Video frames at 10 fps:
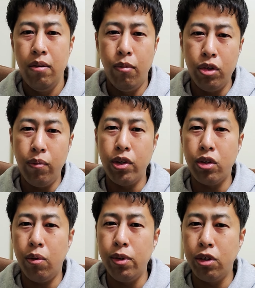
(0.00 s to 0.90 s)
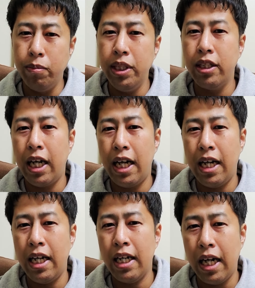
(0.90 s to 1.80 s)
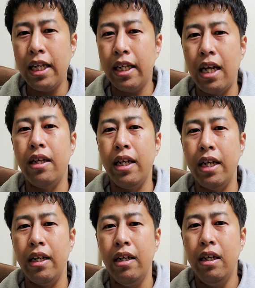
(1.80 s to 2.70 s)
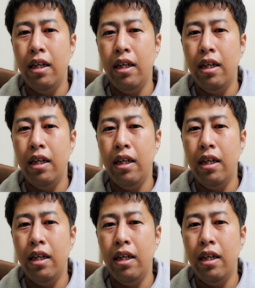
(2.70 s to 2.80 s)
もともとそこも首塚があったんで、